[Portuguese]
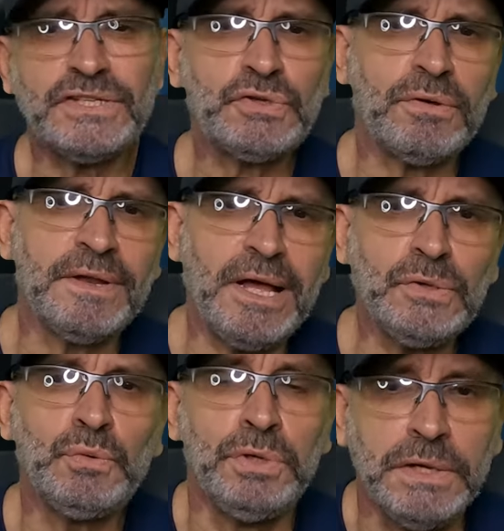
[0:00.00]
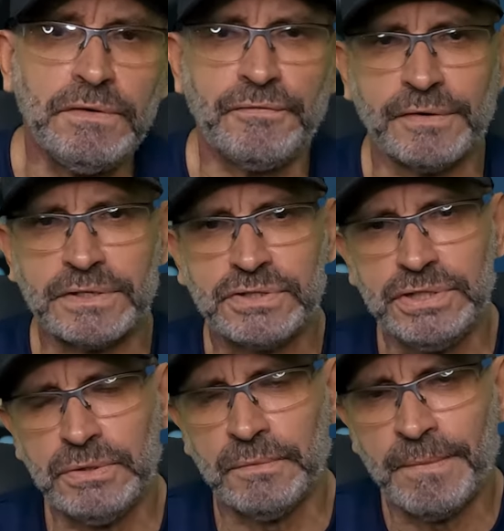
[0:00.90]
Nacional do Livro
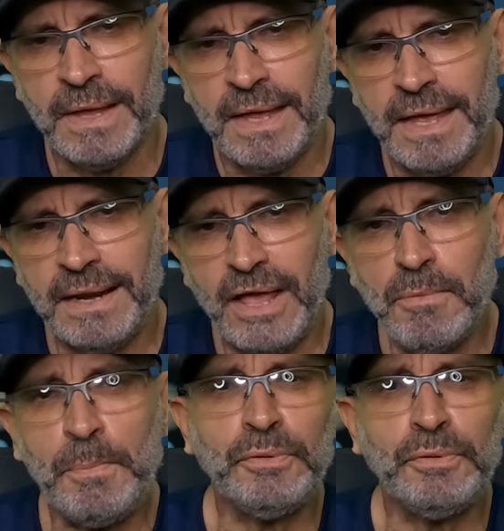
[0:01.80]
Infantil ela é uma